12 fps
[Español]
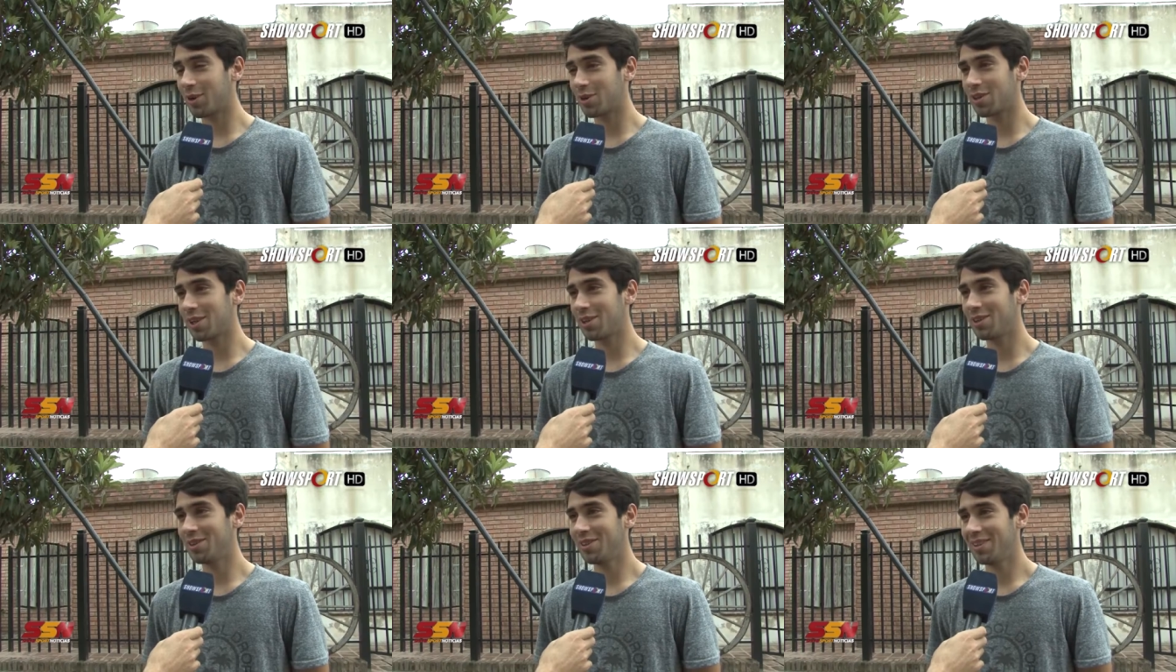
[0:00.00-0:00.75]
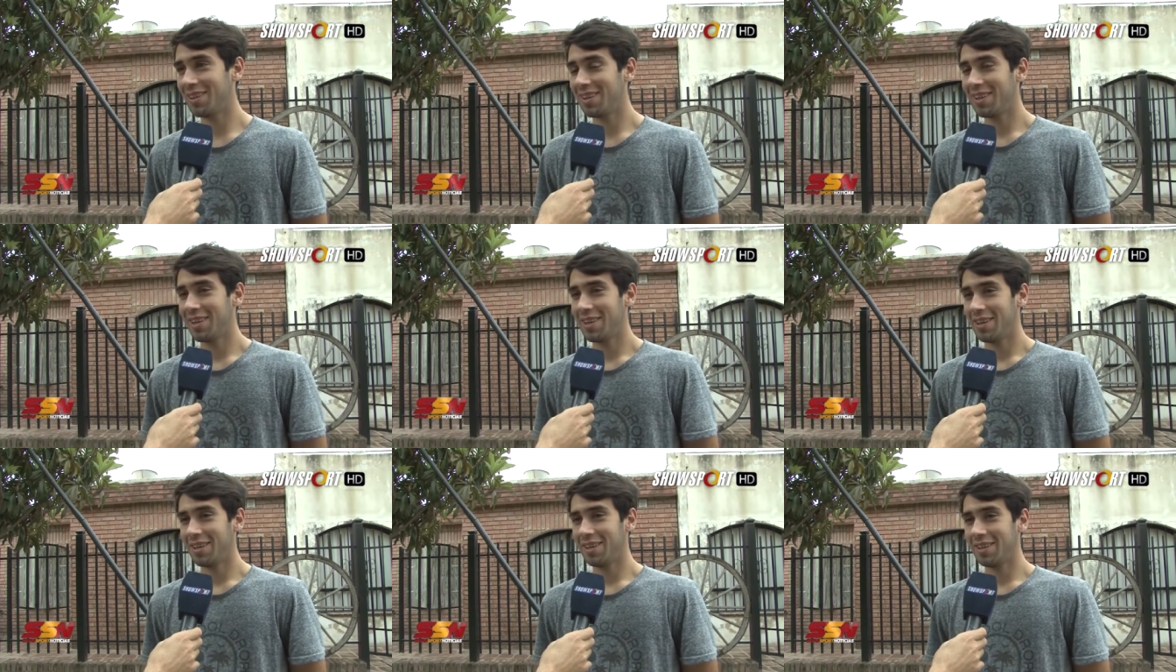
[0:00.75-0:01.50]
Rosario
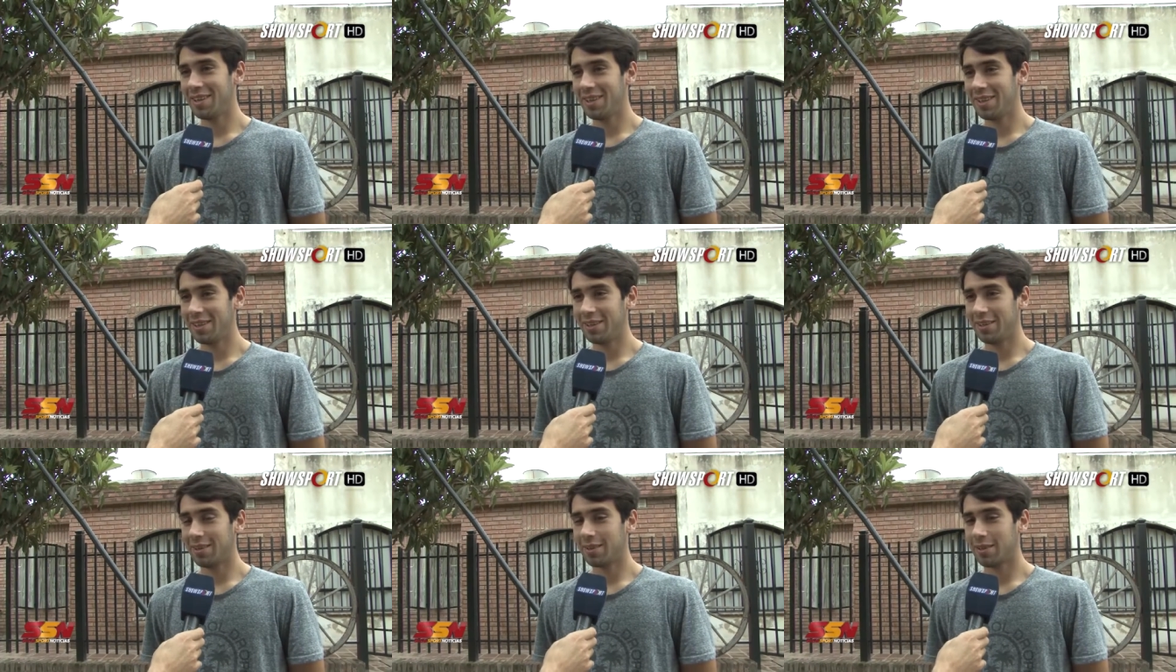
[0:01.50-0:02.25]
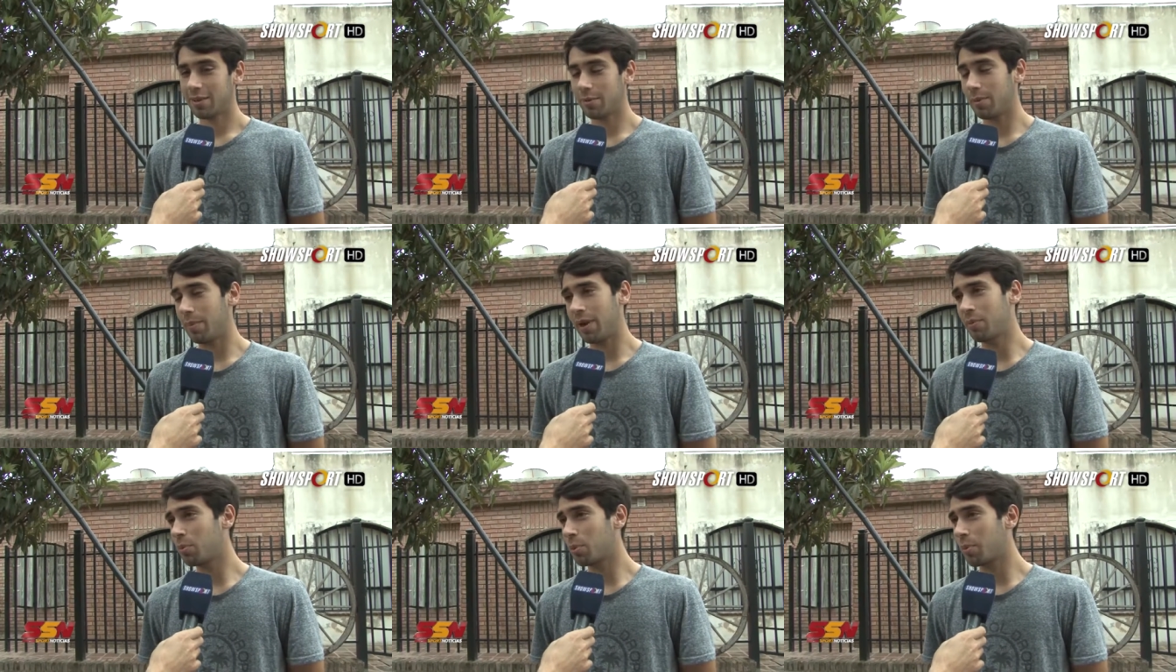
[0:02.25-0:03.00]
y el
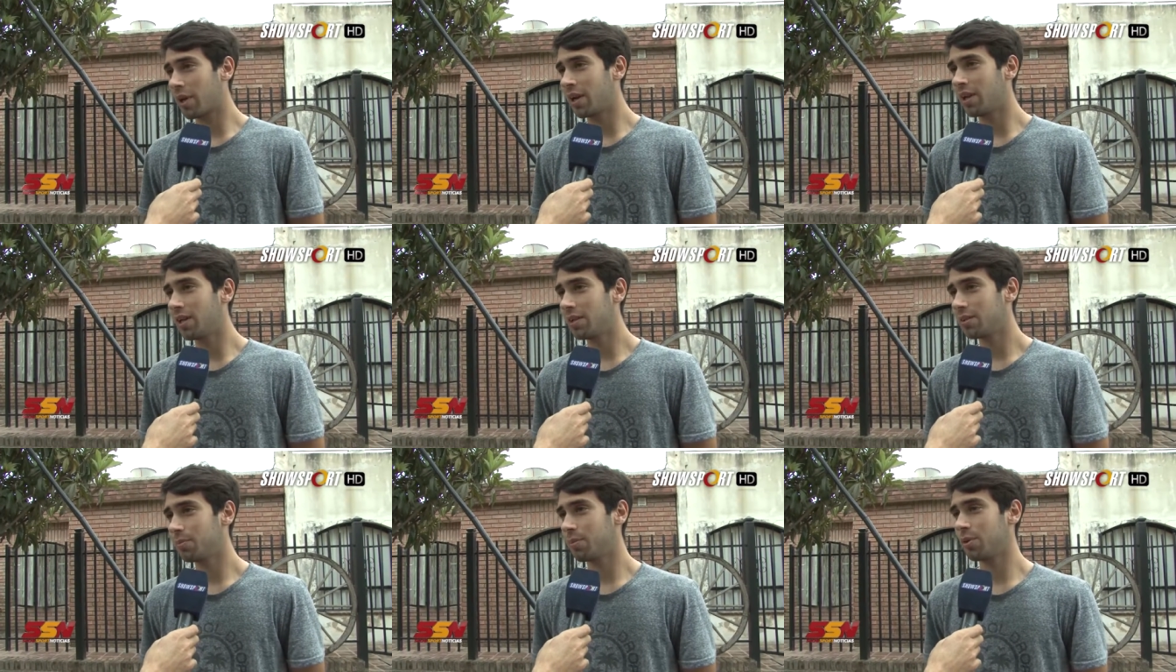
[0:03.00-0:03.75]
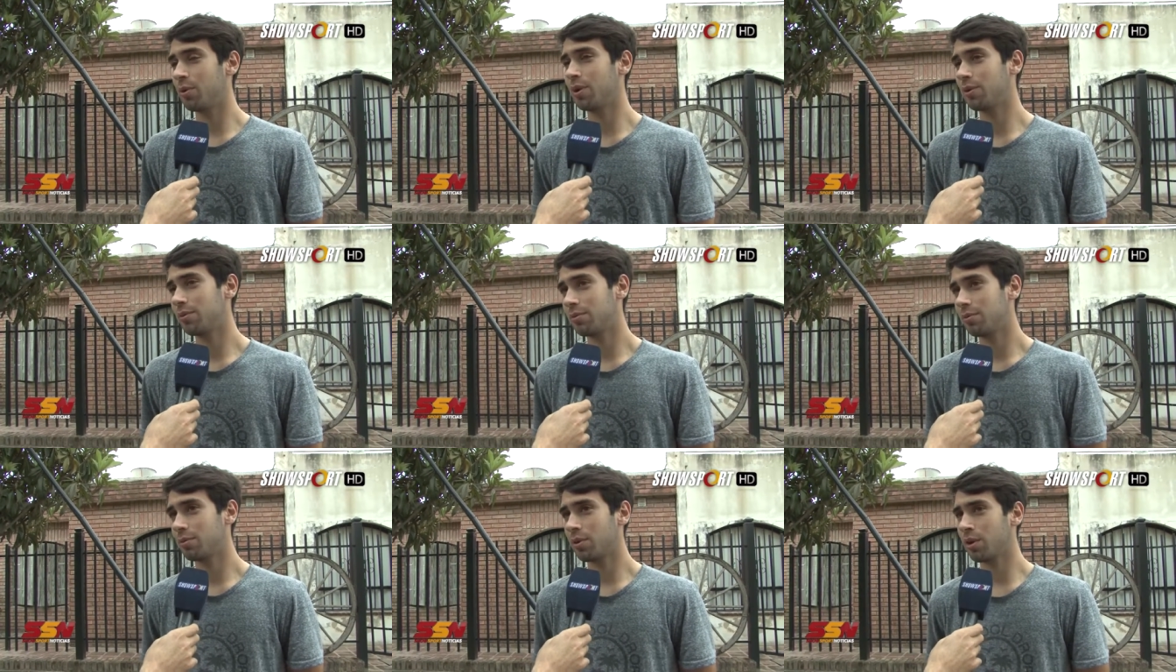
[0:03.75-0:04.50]
perdimos por penales, pero bueno,
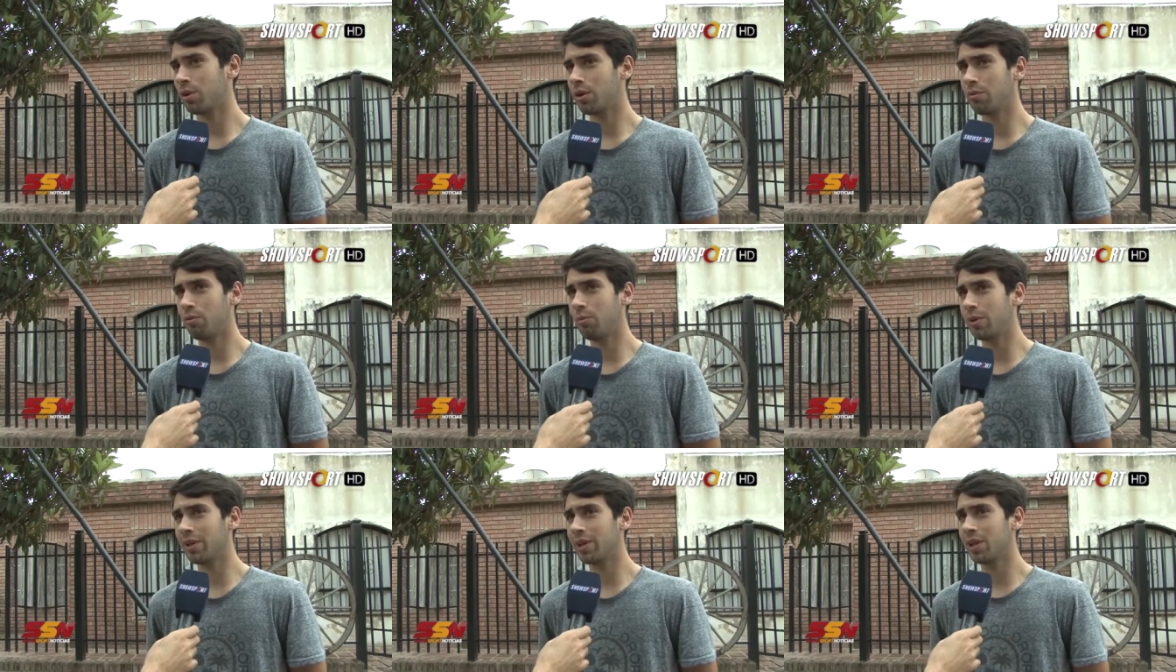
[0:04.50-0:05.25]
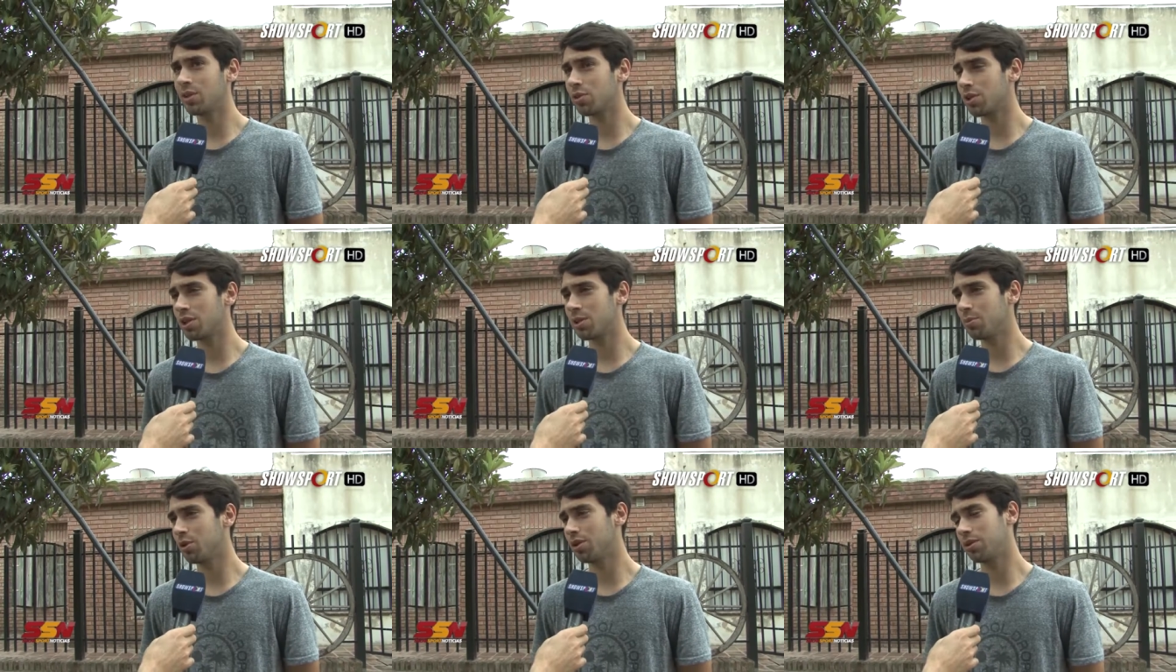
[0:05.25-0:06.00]
creo que fue un partidazo que
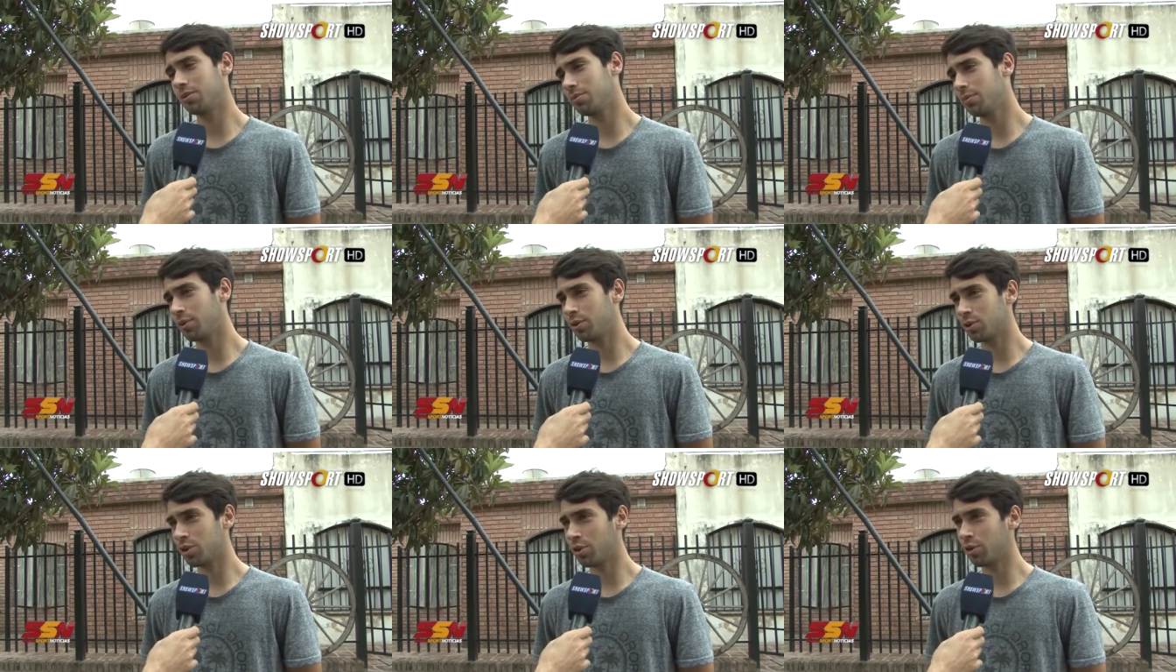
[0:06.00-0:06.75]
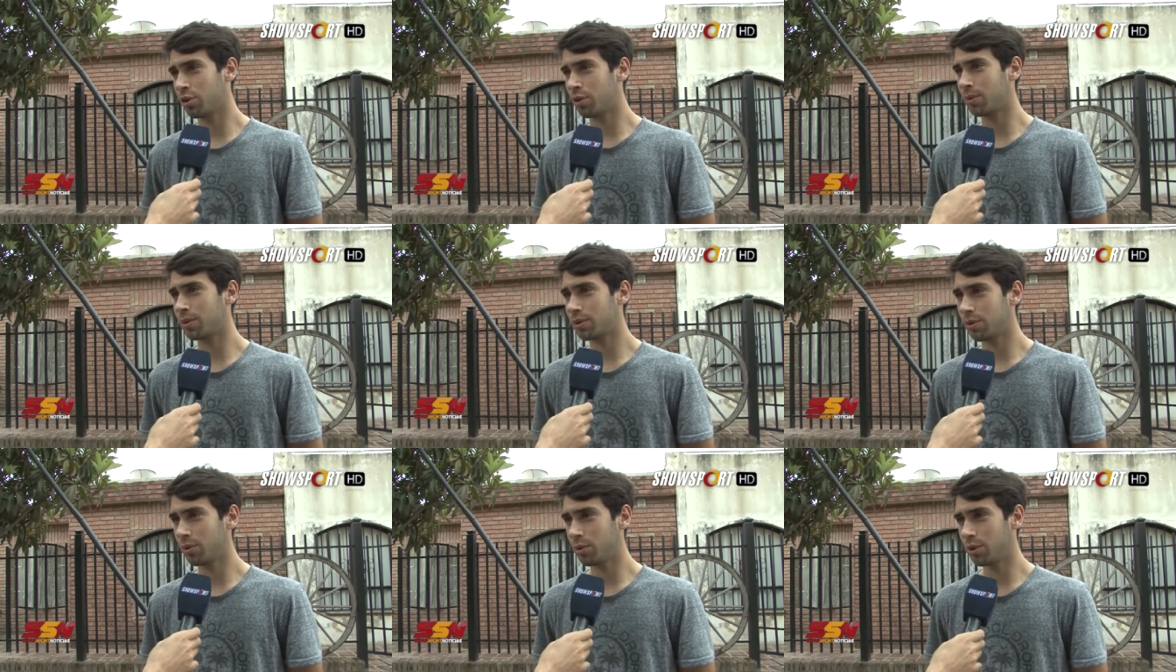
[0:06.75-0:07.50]
hicimos, y, no se nos dio
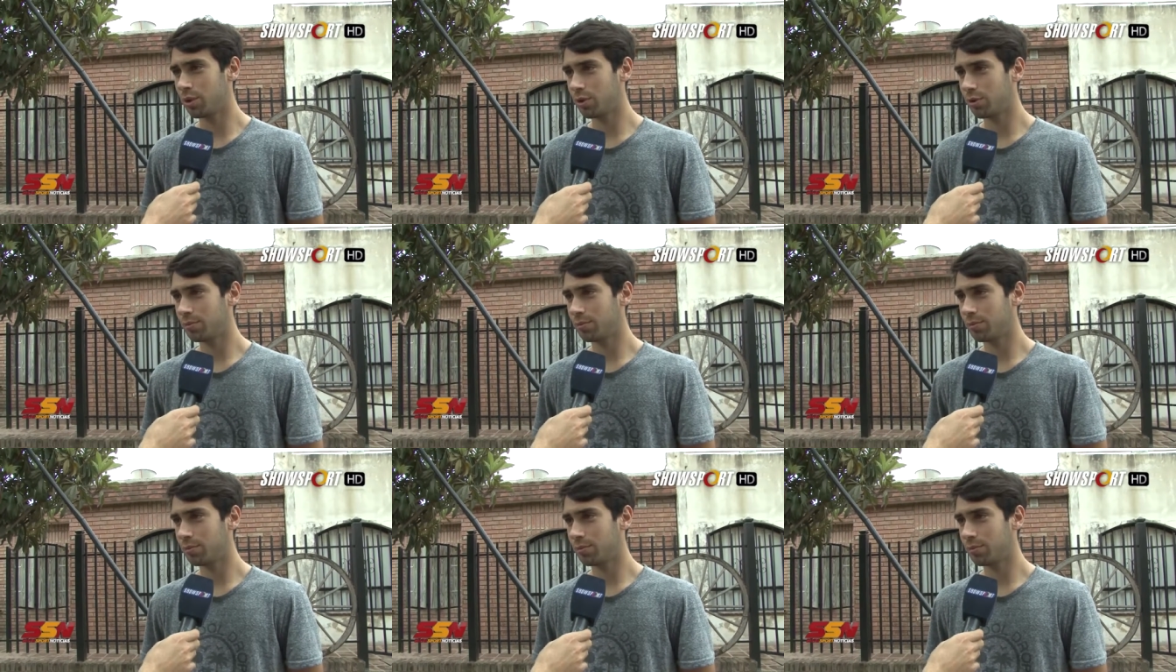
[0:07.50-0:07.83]
nomás, lo único.